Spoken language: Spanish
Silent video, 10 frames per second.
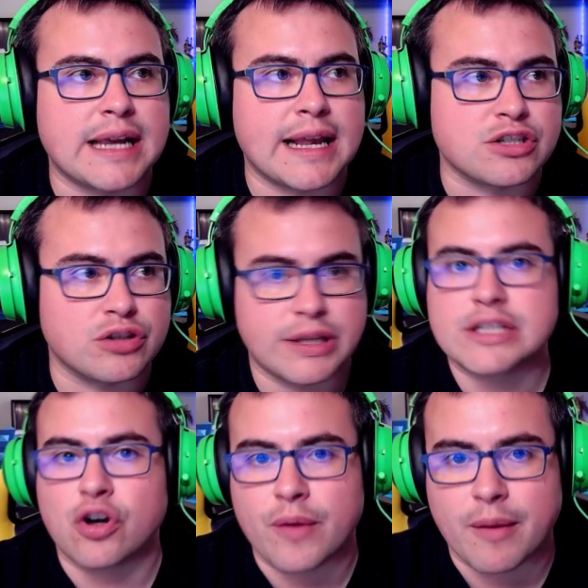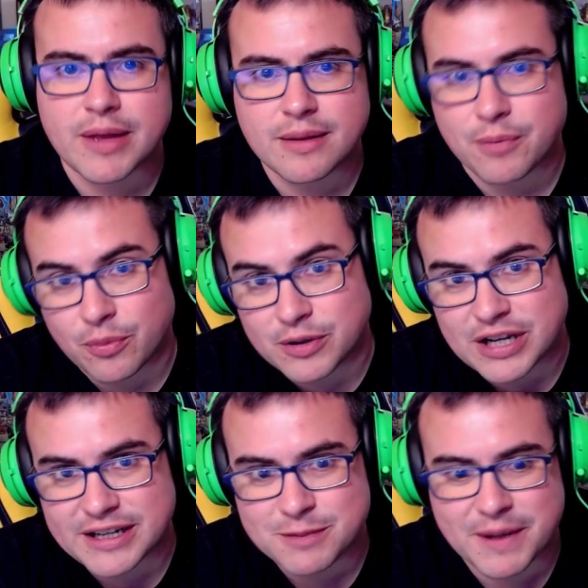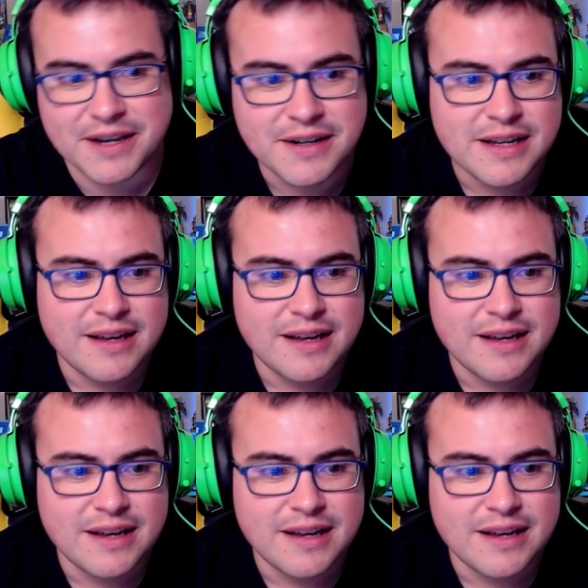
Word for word: en las noticias obviamente, por lo menos aquí en España.